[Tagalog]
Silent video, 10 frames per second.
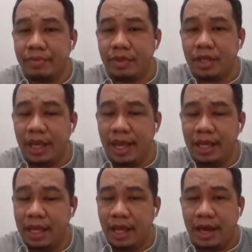
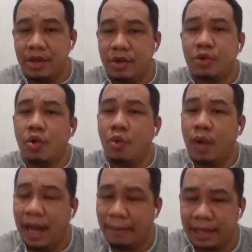Okay? Ngayon, kung
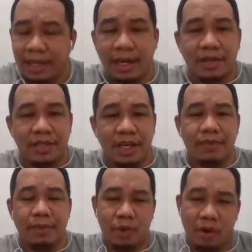wala pa talagang
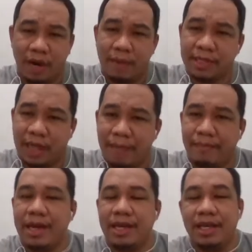safety program sa
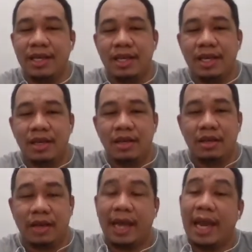company,
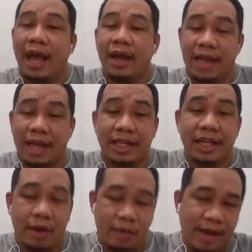kailangan nating
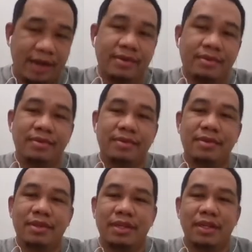gawan.
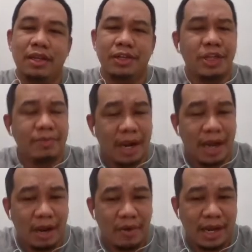Sino ba
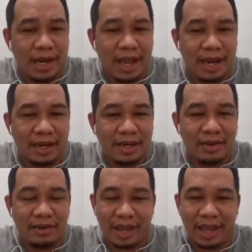gagawa niyan?
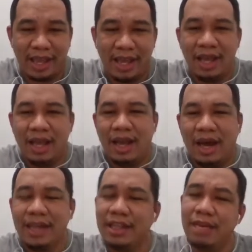Okay?
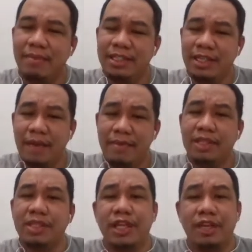Ah, hindi naman sinabing
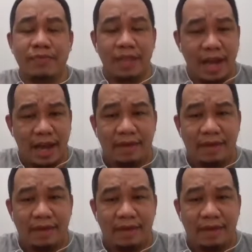si safety lang.